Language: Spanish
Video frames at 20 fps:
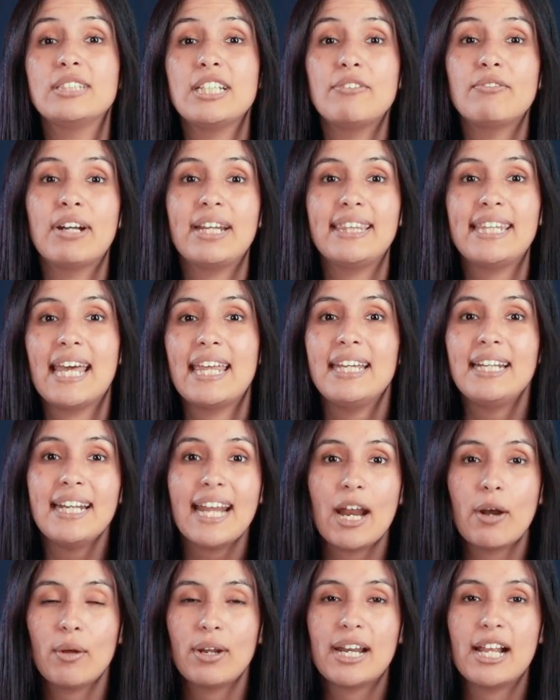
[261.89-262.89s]
se invertía
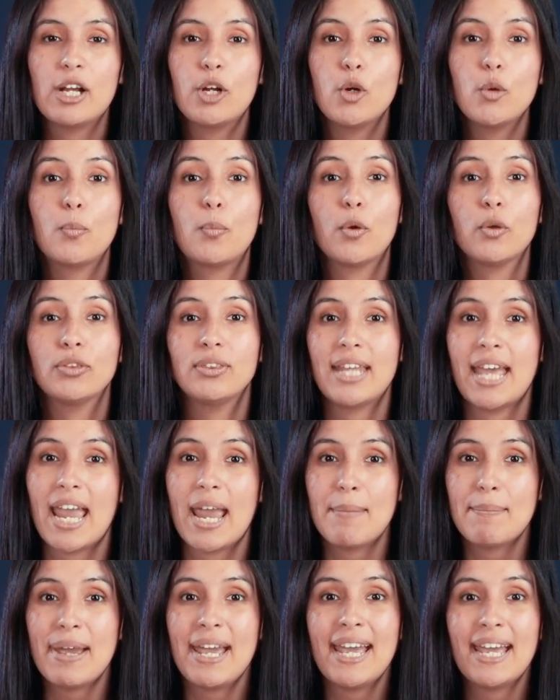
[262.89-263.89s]
dinero en el grupo
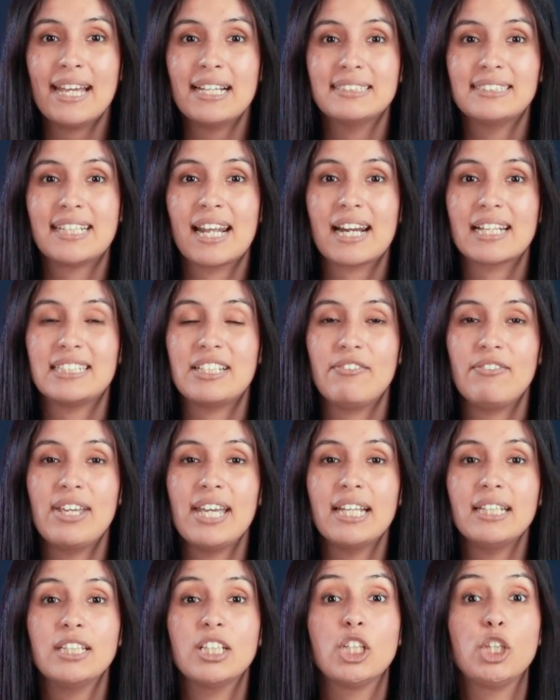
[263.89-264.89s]
DMG, se
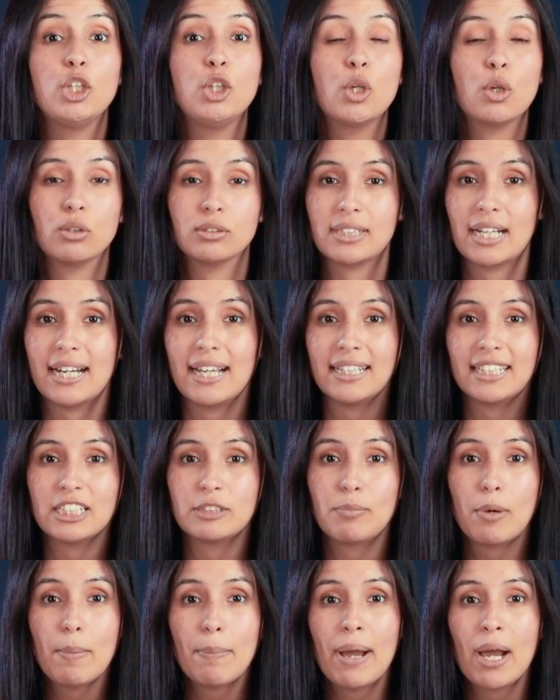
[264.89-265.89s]
recibían dos
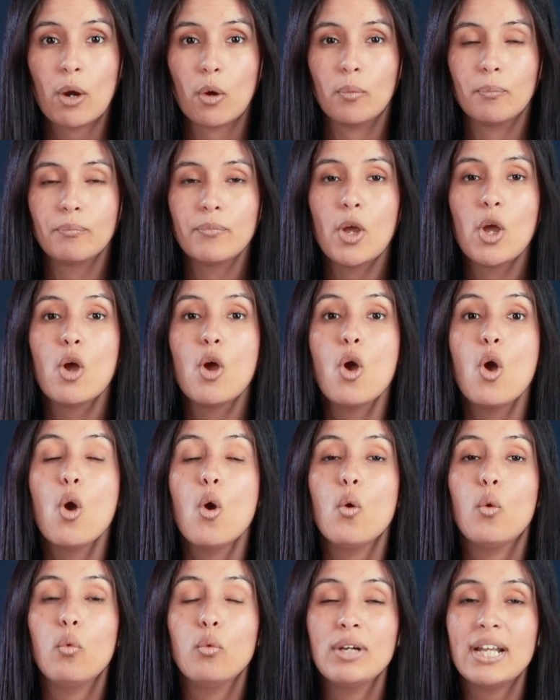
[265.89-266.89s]
tarjetas prepago.
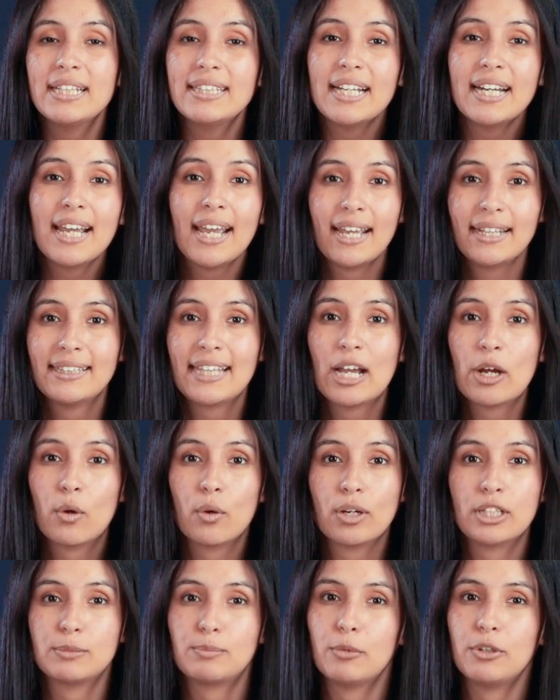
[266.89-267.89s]
Una tarjeta
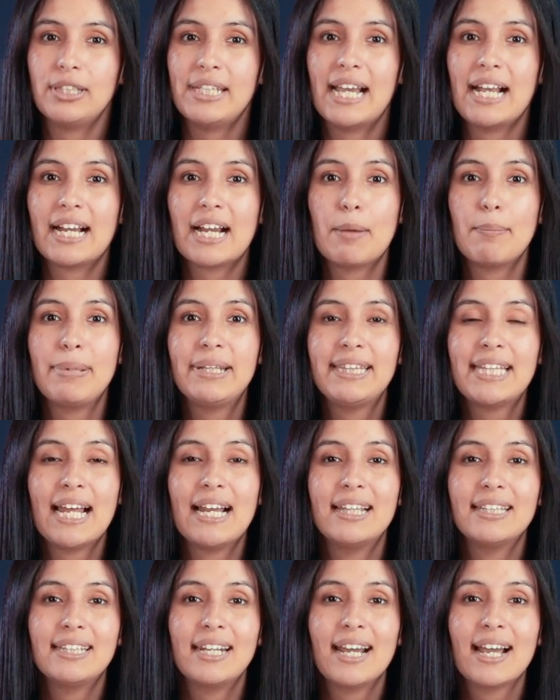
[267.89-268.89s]
correspondía al
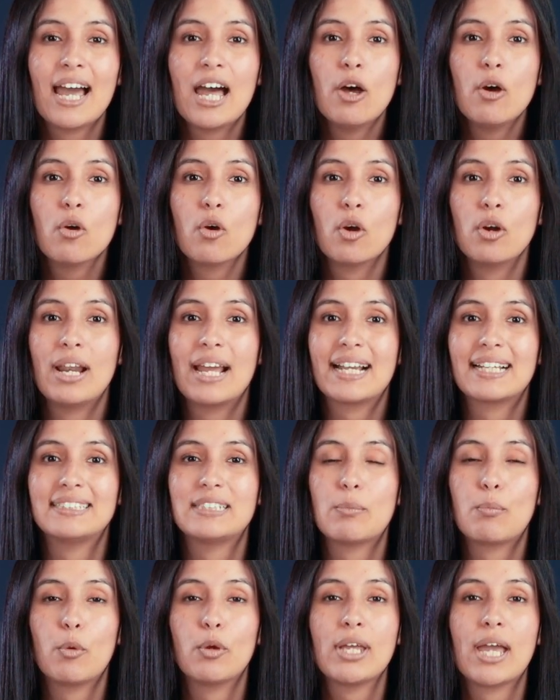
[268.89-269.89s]
capital entregado con la que
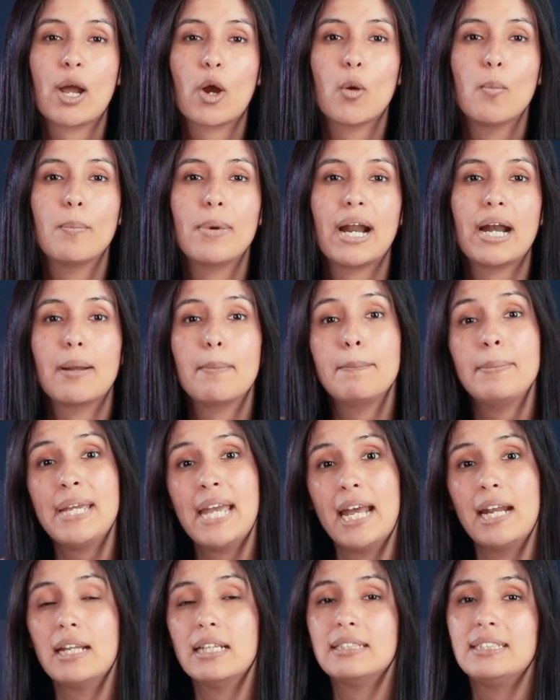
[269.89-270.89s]
se podían comprar
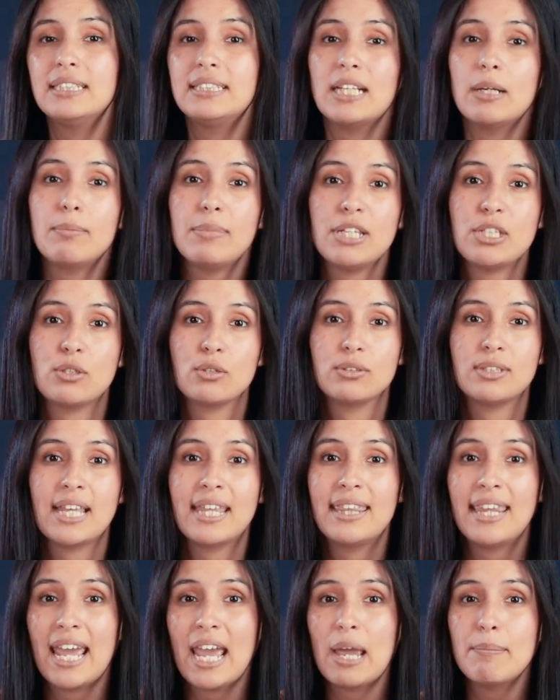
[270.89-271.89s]
bienes y servicios
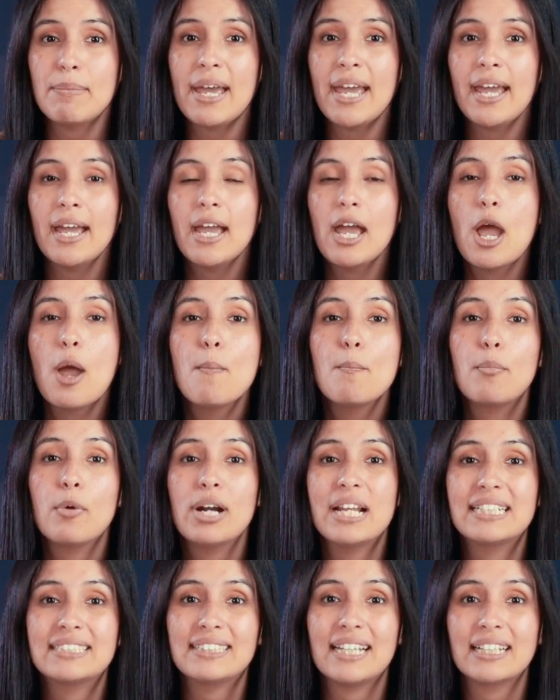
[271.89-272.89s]
de DMG
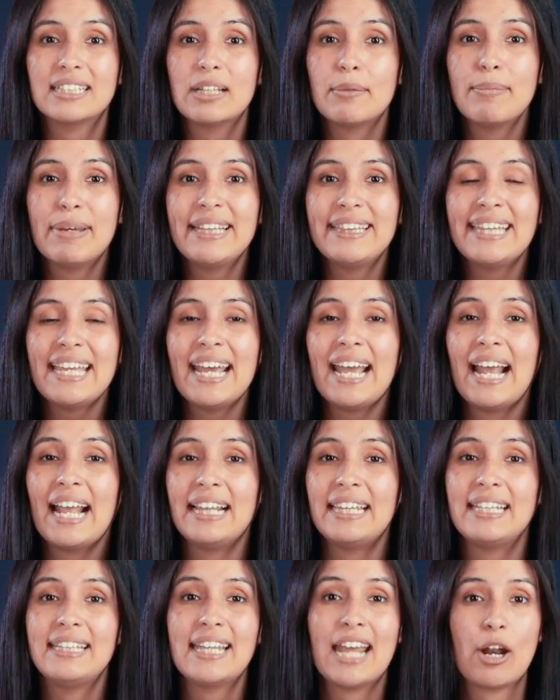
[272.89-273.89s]
por exactamente
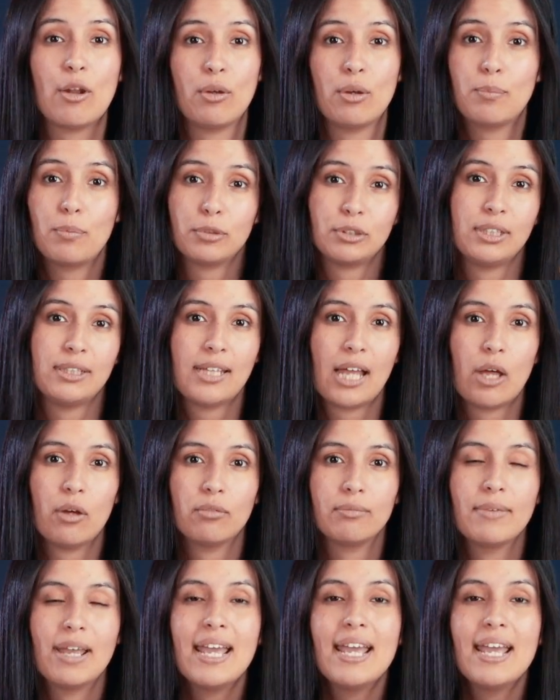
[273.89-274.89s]
el dinero
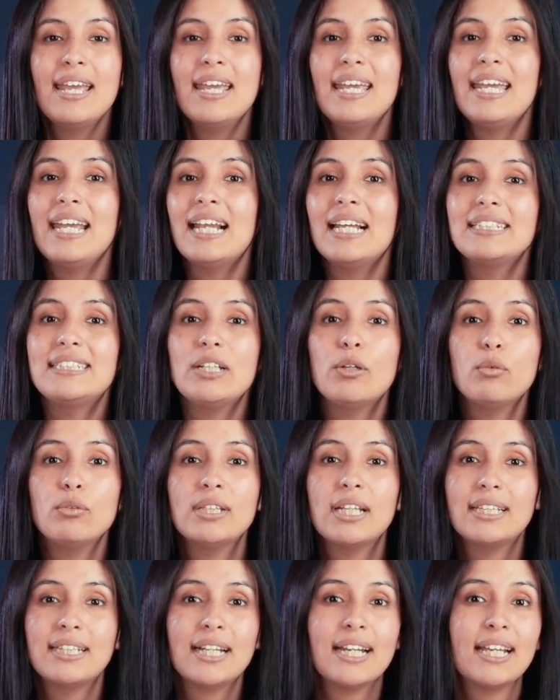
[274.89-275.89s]
depositado y la
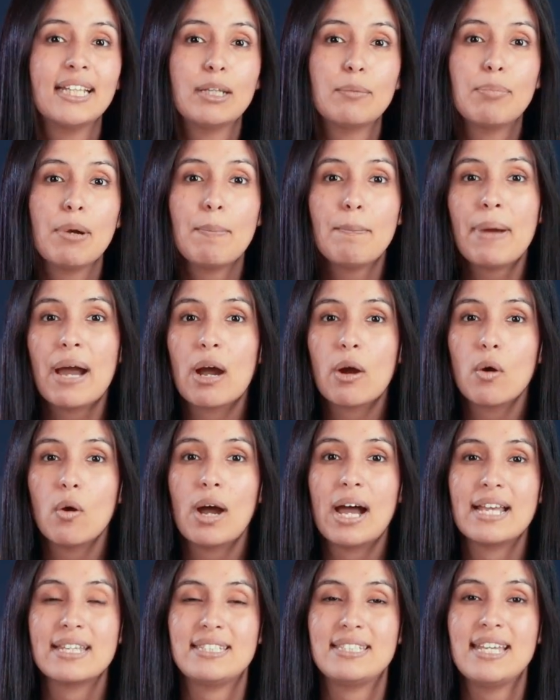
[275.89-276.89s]
segunda tarjeta
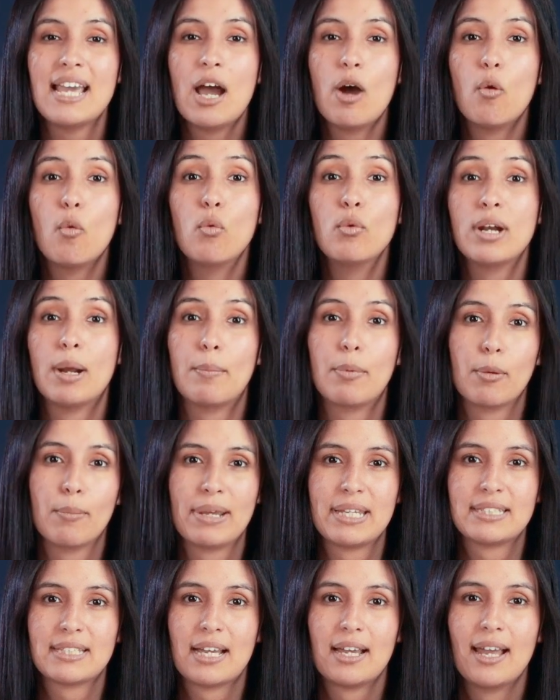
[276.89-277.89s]
prepago hacía una
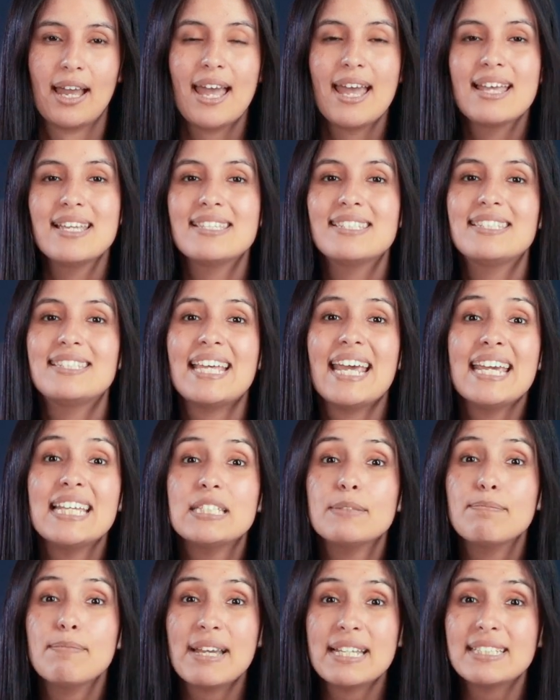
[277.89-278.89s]
promesa.
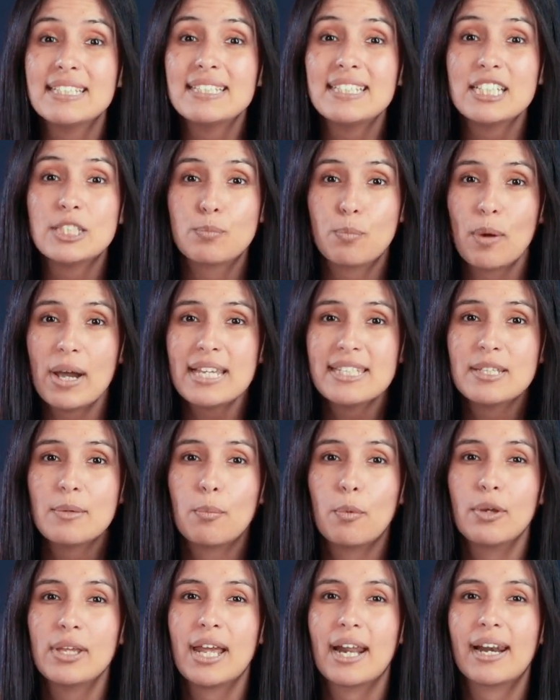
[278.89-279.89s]
Seis meses después se
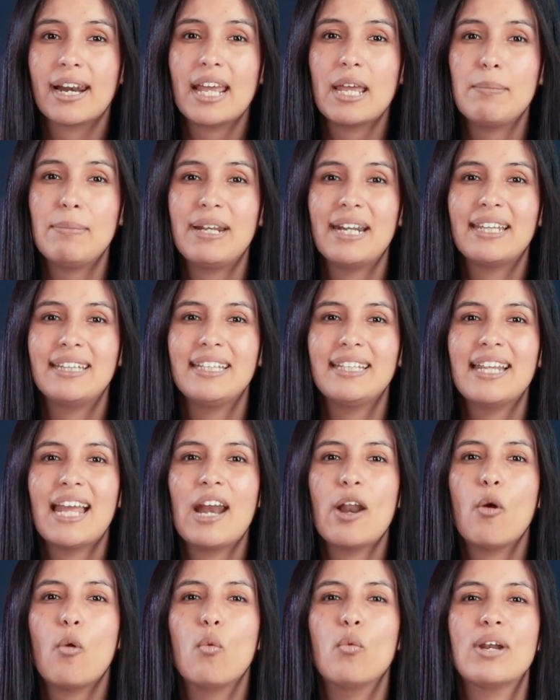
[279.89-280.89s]
podían redimir en
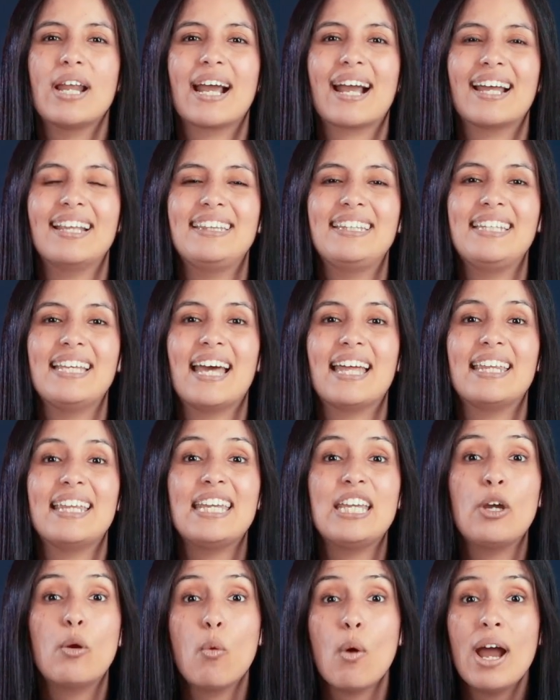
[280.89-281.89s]
dinero una cantidad
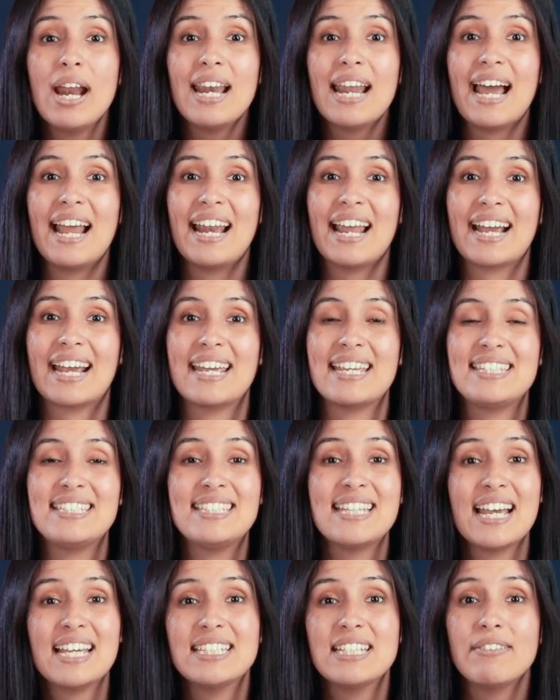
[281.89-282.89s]
igual a la que
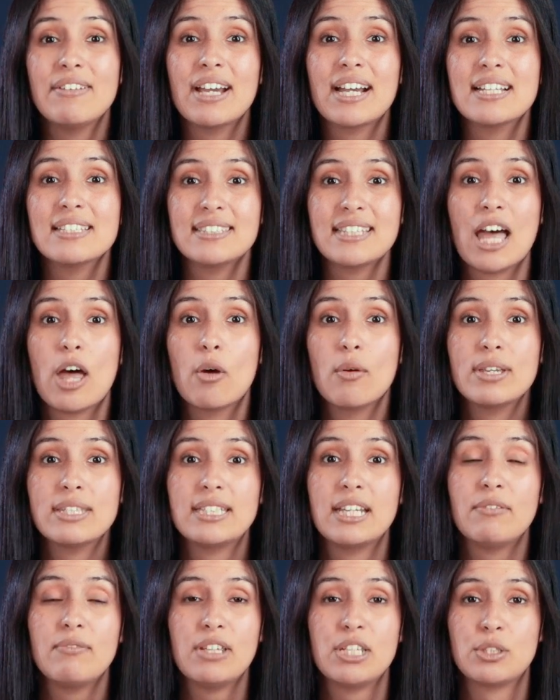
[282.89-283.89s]
ya se había gastado
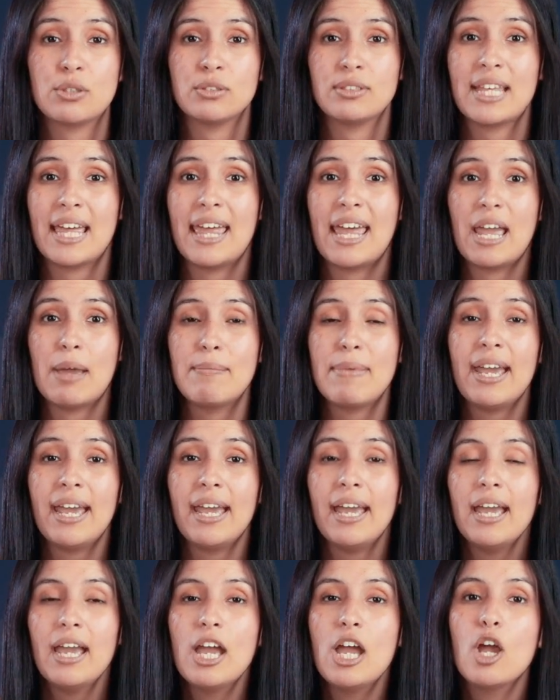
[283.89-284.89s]
en servicios de DMG
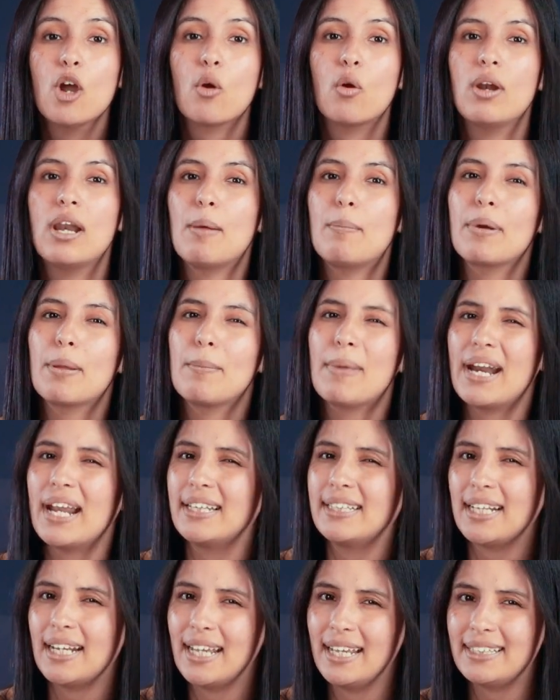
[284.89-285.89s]
e con la
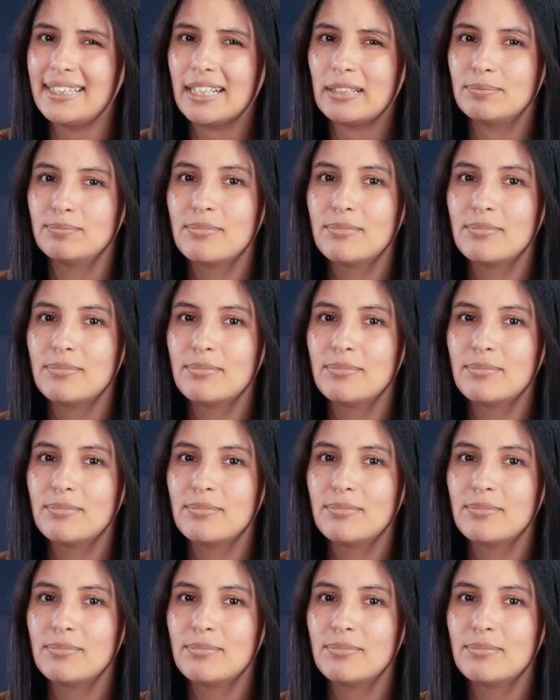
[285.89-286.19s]
primera tarjeta.